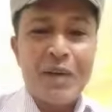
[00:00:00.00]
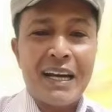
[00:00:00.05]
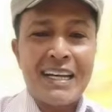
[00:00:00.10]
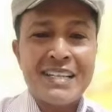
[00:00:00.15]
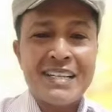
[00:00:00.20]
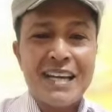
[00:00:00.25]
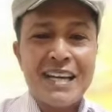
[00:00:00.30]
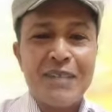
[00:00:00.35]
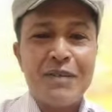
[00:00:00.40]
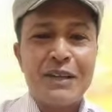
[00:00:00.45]
Para
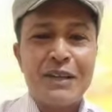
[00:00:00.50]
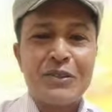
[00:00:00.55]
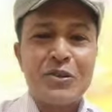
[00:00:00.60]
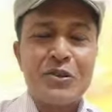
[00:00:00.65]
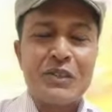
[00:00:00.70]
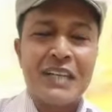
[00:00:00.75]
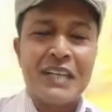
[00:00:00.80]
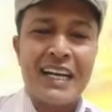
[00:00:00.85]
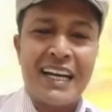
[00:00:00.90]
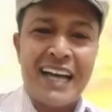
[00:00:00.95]
sahabatku
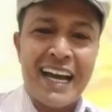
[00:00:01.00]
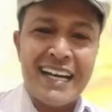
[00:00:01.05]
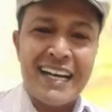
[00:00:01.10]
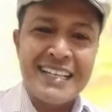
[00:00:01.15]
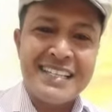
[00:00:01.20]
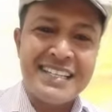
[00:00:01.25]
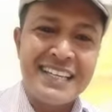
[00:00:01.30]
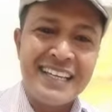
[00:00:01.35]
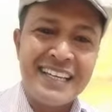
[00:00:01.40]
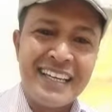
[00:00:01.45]

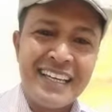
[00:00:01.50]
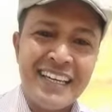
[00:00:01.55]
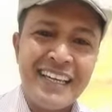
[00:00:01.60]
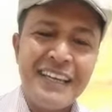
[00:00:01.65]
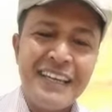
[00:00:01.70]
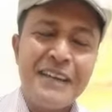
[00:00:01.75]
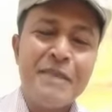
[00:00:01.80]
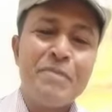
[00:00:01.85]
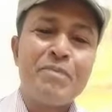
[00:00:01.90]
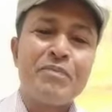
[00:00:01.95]

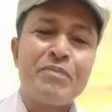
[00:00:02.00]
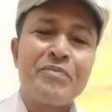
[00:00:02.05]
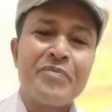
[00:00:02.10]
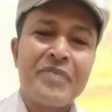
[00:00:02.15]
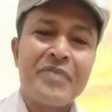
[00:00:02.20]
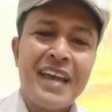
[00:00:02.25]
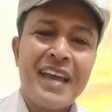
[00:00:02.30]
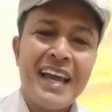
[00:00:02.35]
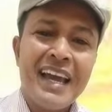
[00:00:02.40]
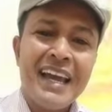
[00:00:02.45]
terkasih,
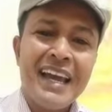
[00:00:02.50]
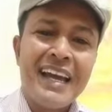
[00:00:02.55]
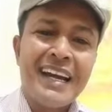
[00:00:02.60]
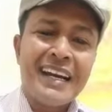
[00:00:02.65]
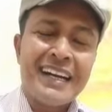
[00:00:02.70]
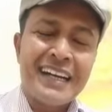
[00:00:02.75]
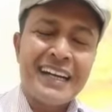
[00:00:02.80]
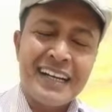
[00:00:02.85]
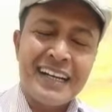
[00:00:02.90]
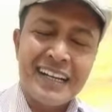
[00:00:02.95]

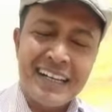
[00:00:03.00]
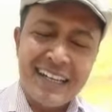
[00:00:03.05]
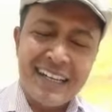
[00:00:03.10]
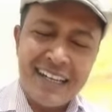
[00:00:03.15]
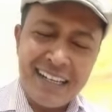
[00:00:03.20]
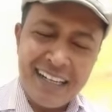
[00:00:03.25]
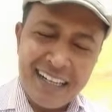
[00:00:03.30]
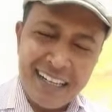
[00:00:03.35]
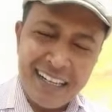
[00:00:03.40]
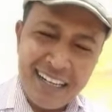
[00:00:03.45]

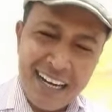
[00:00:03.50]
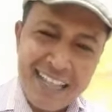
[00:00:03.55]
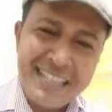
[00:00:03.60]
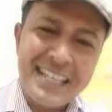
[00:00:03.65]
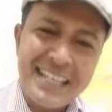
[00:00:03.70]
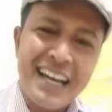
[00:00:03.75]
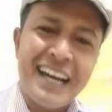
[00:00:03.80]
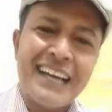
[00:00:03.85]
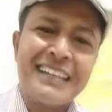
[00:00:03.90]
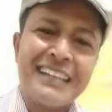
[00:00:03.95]

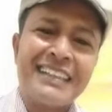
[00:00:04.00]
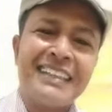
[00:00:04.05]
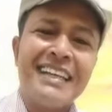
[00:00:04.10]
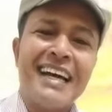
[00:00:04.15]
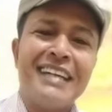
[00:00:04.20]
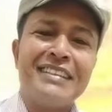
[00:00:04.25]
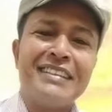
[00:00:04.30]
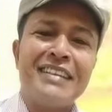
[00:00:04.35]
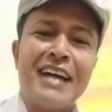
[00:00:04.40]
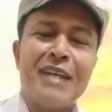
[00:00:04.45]
rasa
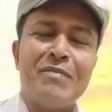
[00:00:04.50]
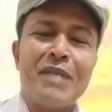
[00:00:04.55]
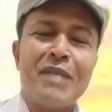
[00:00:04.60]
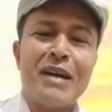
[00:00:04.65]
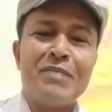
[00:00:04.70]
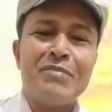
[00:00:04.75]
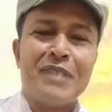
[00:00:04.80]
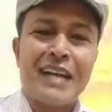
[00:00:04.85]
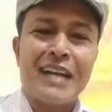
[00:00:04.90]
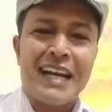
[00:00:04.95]
tidak
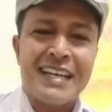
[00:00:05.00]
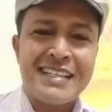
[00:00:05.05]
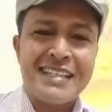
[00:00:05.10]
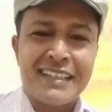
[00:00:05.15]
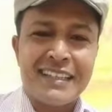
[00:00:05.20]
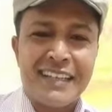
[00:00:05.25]
nyaman, merasa